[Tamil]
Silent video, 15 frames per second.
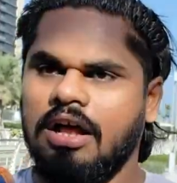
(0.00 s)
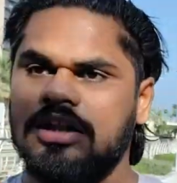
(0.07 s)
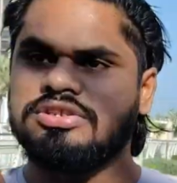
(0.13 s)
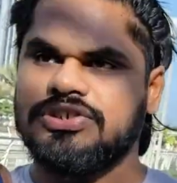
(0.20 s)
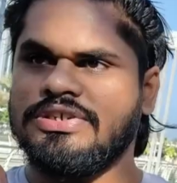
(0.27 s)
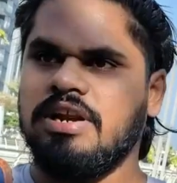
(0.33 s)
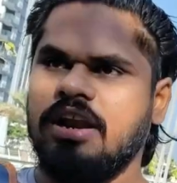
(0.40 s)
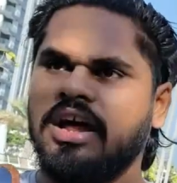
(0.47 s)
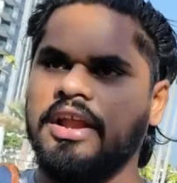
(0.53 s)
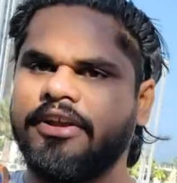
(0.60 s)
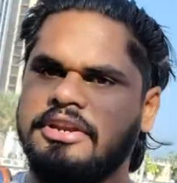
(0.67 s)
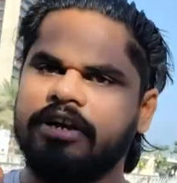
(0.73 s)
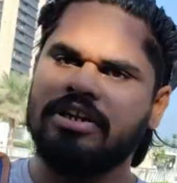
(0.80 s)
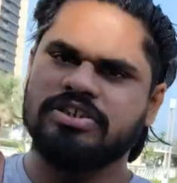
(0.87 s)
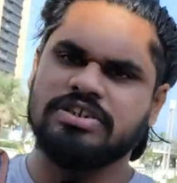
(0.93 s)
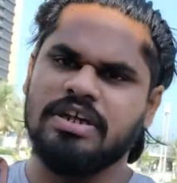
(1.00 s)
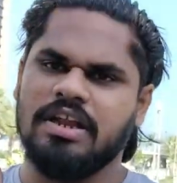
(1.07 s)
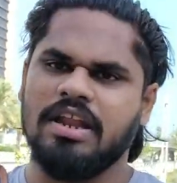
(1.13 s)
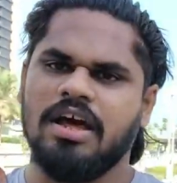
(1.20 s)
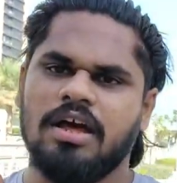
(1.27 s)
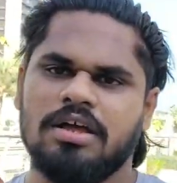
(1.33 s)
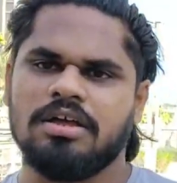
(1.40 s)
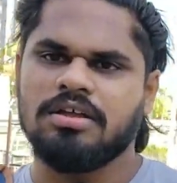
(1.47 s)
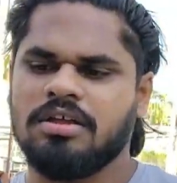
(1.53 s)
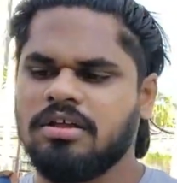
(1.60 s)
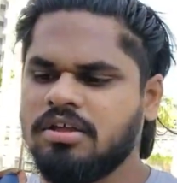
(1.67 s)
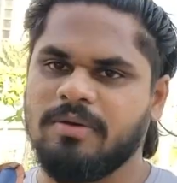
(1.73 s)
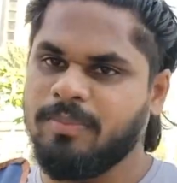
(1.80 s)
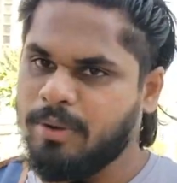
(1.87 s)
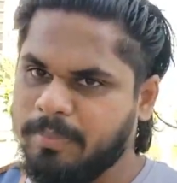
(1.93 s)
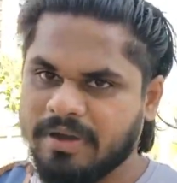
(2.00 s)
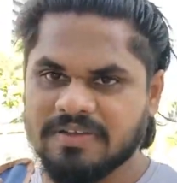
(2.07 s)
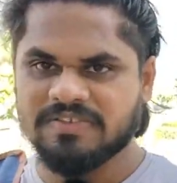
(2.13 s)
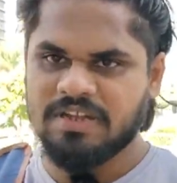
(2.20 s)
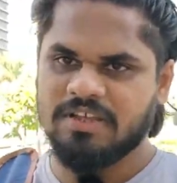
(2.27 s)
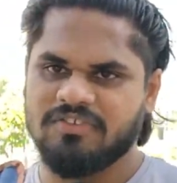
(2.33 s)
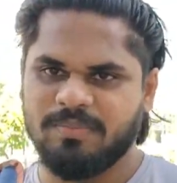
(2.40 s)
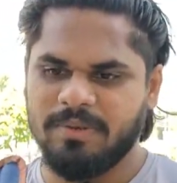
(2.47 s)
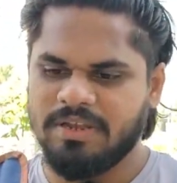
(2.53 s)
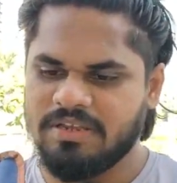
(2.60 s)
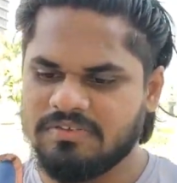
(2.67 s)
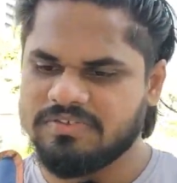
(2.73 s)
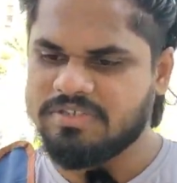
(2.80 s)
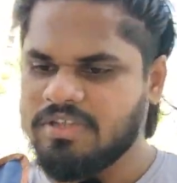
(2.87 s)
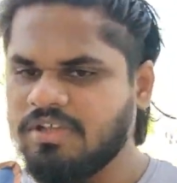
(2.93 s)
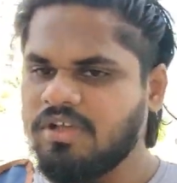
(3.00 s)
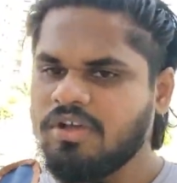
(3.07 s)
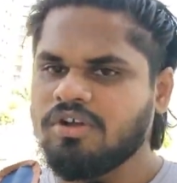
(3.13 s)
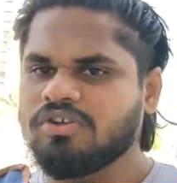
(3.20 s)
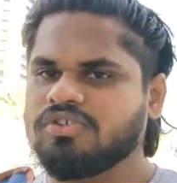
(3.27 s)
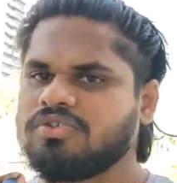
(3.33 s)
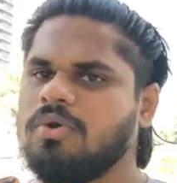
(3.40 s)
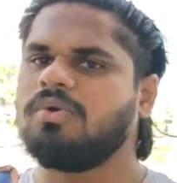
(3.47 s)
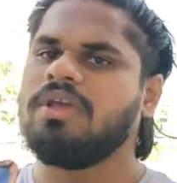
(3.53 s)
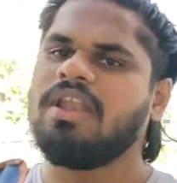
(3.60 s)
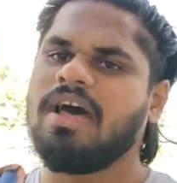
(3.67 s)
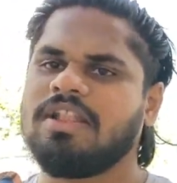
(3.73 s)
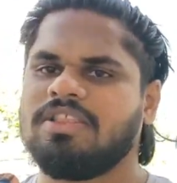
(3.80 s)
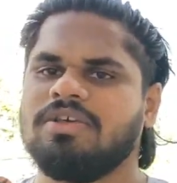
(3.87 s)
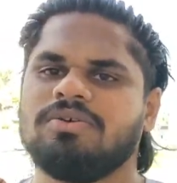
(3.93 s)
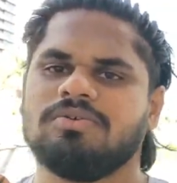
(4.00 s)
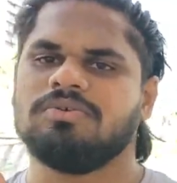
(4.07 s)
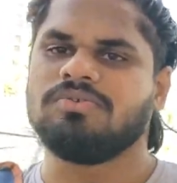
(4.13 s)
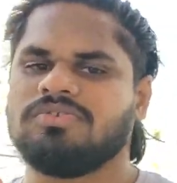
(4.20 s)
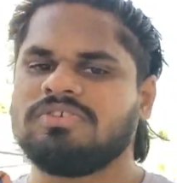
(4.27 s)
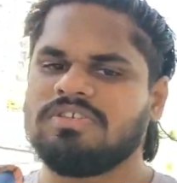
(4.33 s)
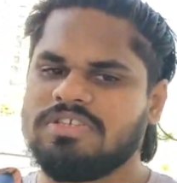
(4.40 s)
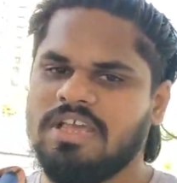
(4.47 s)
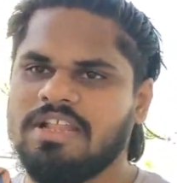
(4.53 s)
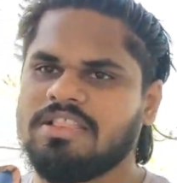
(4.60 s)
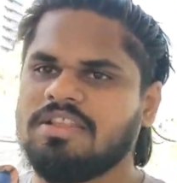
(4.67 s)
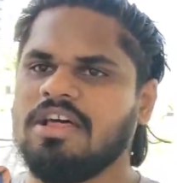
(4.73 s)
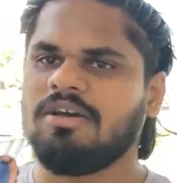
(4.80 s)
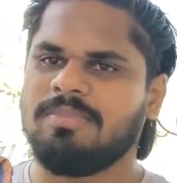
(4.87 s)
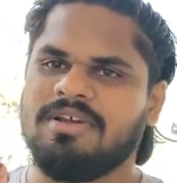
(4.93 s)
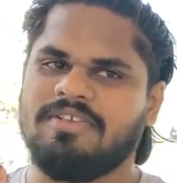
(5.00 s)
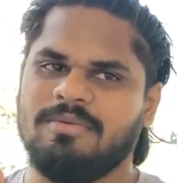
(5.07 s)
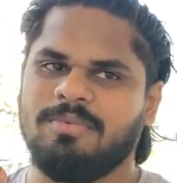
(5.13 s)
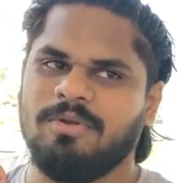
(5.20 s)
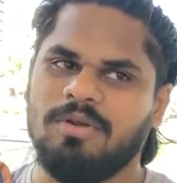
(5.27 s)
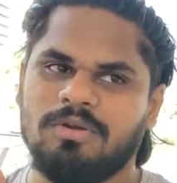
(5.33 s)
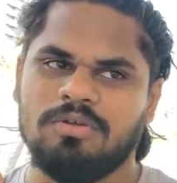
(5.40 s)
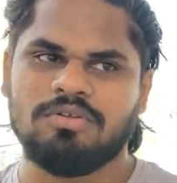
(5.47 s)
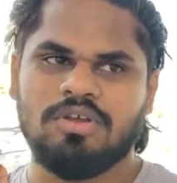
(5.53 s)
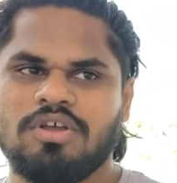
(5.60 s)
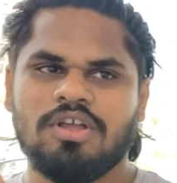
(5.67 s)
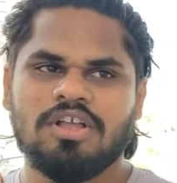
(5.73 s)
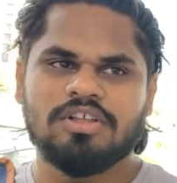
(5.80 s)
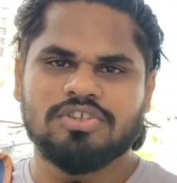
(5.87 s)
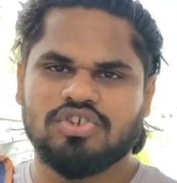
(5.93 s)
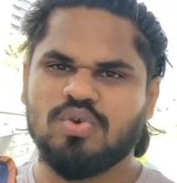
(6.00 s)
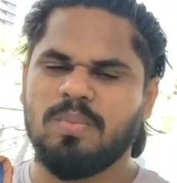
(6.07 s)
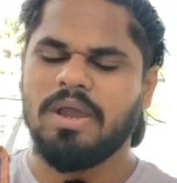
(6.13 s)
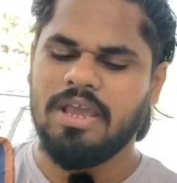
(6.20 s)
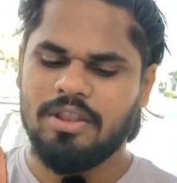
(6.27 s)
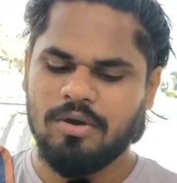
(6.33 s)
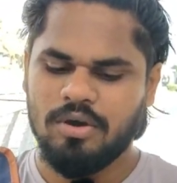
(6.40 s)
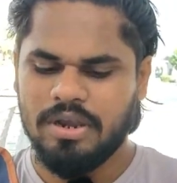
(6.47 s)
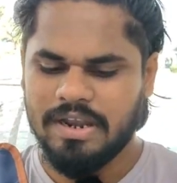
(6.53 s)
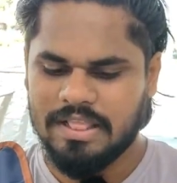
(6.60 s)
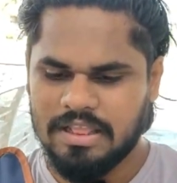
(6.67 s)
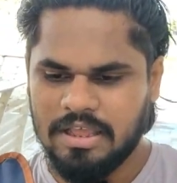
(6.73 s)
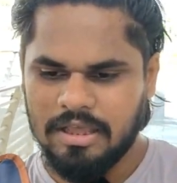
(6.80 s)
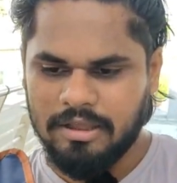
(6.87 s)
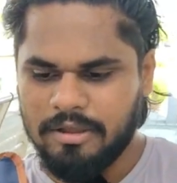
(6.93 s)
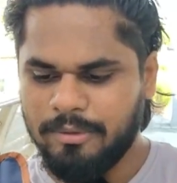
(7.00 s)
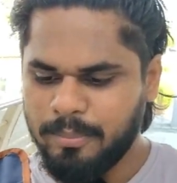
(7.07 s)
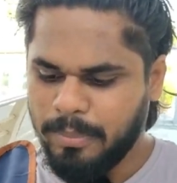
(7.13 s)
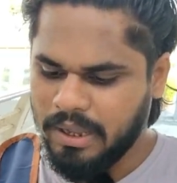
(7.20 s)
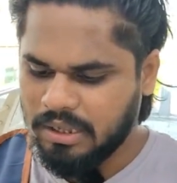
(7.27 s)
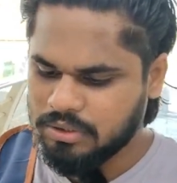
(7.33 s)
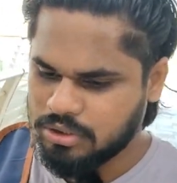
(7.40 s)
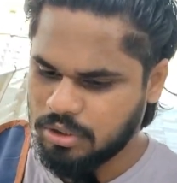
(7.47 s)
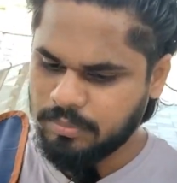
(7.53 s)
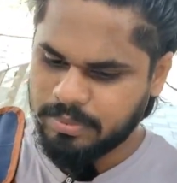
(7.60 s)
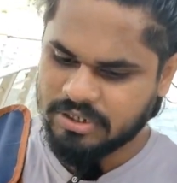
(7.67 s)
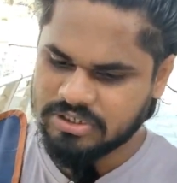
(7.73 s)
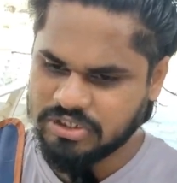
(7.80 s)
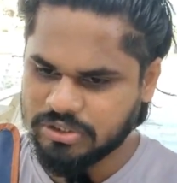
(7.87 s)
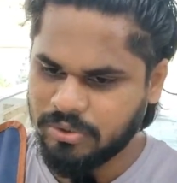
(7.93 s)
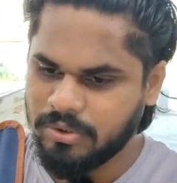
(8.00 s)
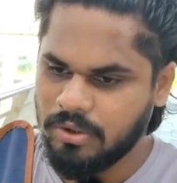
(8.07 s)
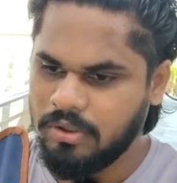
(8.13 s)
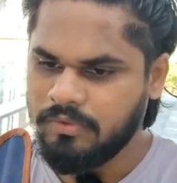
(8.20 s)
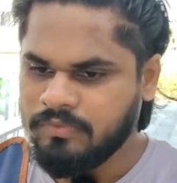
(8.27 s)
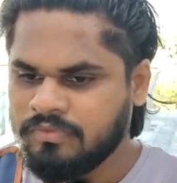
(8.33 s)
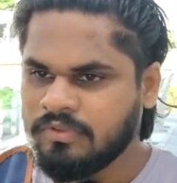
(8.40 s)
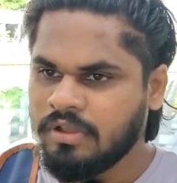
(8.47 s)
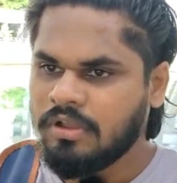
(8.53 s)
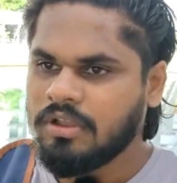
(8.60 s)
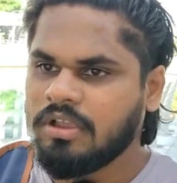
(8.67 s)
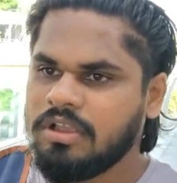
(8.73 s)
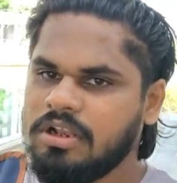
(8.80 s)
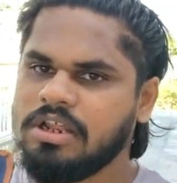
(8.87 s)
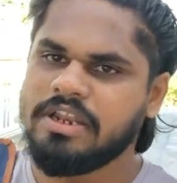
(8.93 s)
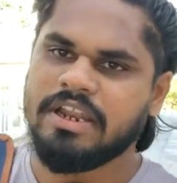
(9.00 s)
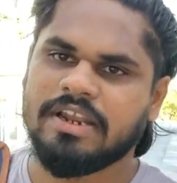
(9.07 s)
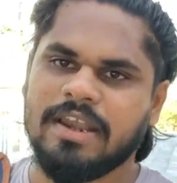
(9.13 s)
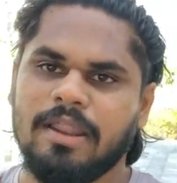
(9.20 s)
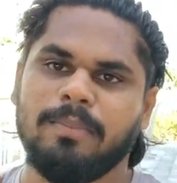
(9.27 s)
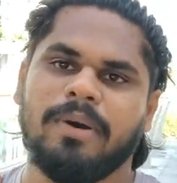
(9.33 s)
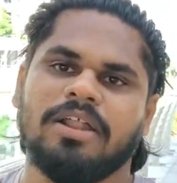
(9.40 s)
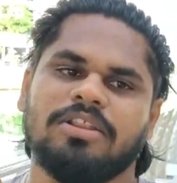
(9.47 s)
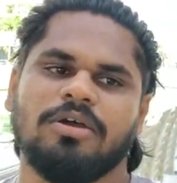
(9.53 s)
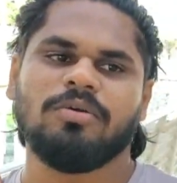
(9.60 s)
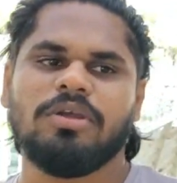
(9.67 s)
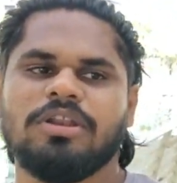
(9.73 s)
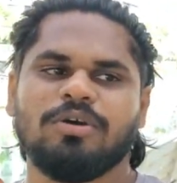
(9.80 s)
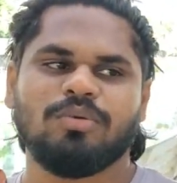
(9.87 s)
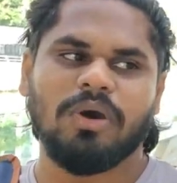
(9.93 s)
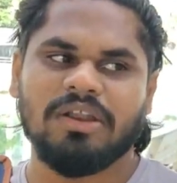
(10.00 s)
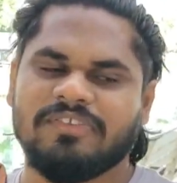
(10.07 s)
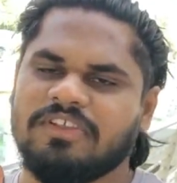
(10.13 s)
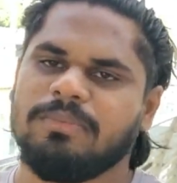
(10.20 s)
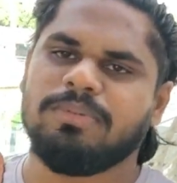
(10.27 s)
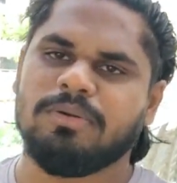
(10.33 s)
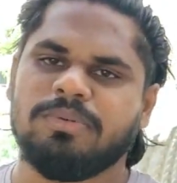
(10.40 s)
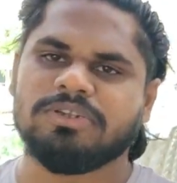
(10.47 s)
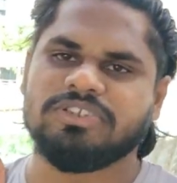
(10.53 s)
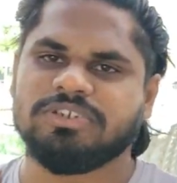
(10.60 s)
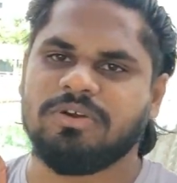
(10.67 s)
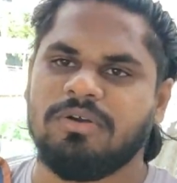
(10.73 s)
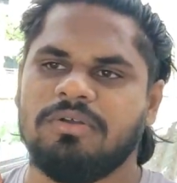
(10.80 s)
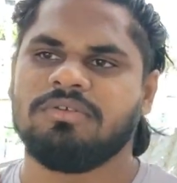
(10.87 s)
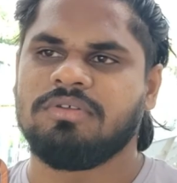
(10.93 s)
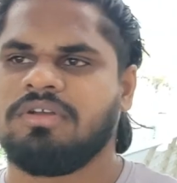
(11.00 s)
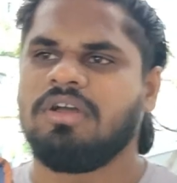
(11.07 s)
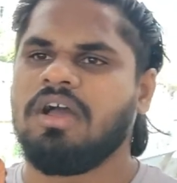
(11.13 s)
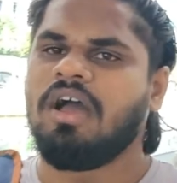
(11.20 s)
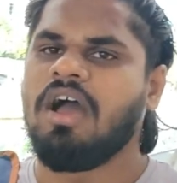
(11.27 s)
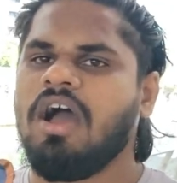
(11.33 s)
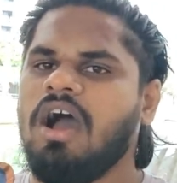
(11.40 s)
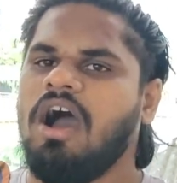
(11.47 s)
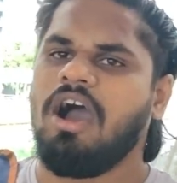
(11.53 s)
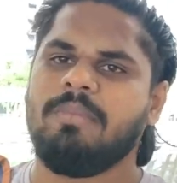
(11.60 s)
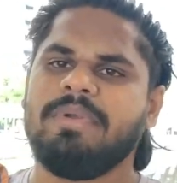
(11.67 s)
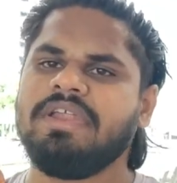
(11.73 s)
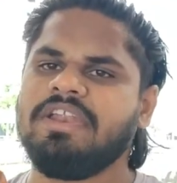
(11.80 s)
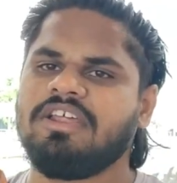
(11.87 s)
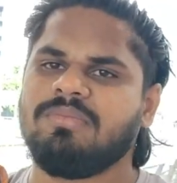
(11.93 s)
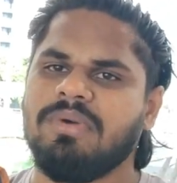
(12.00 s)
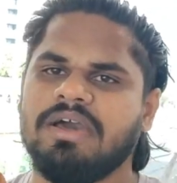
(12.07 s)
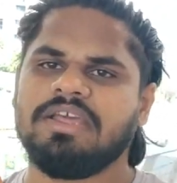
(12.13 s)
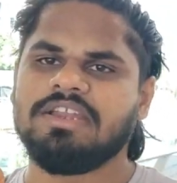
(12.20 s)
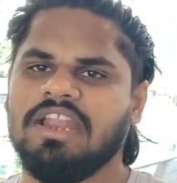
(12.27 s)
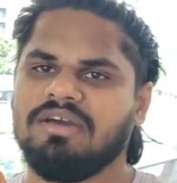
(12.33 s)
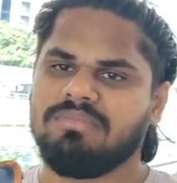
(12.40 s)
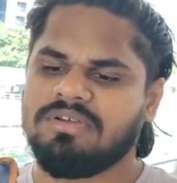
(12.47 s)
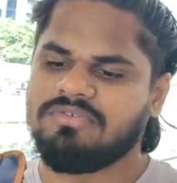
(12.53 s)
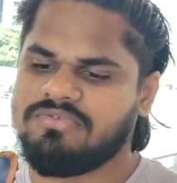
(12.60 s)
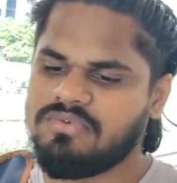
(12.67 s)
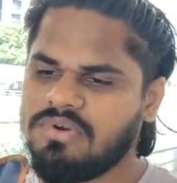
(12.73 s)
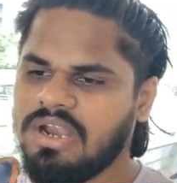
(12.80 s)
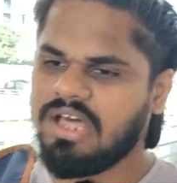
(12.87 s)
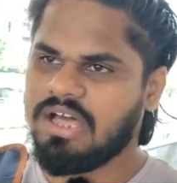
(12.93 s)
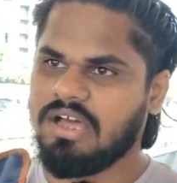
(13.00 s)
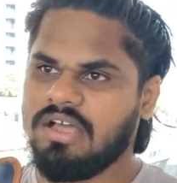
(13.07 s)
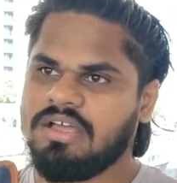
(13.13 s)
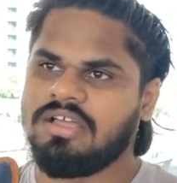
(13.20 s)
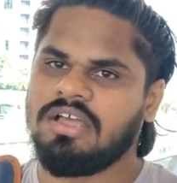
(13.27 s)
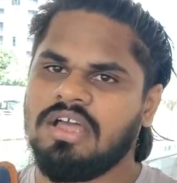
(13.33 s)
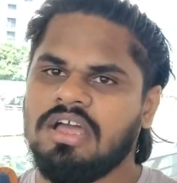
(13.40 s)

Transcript: கல்ச்சுரலாக ட்ரெடிஷ்னலாக அப்புறம் பர்சனல் எக்ஸ்பீரியன்ஸ் ஸோ எல்லாத்தையும் சேர்த்து தான் பேச போகிறோம் சும்மா ஏதோ ஒரு இடத்துல பார்த்தோம் படித்தோம் இல்லை நெட்டில் பார்த்தோம் இல்லை ஒரு வாட்ஸ்அப்பில் படித்தோம் அப்படின்ற மாதிரி இல்லாமல் ஃபுல்லாக